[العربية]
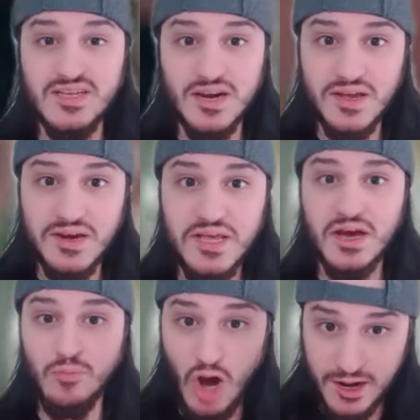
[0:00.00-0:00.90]
غينية
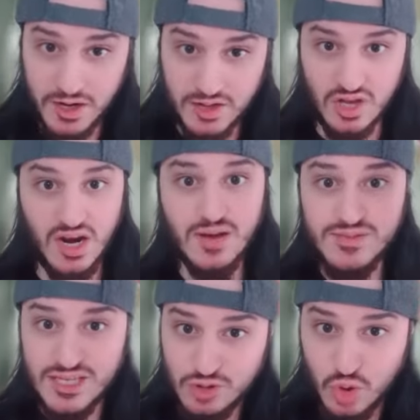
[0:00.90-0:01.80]
محنطة لابسة
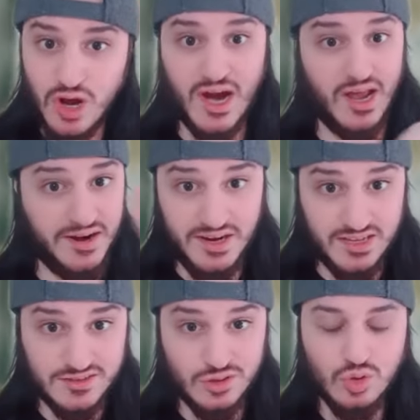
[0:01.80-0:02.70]
دروع على
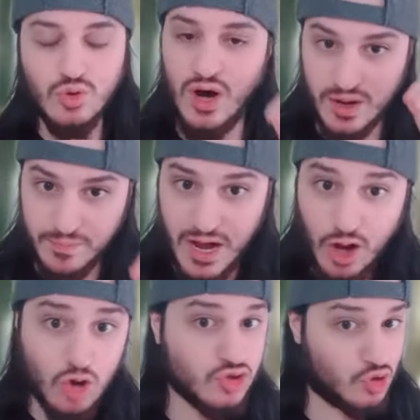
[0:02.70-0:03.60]
النت
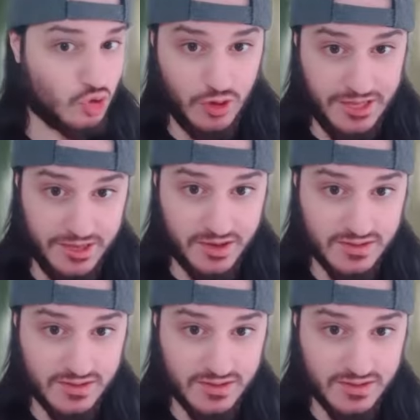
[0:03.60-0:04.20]
وأرباحه جنونية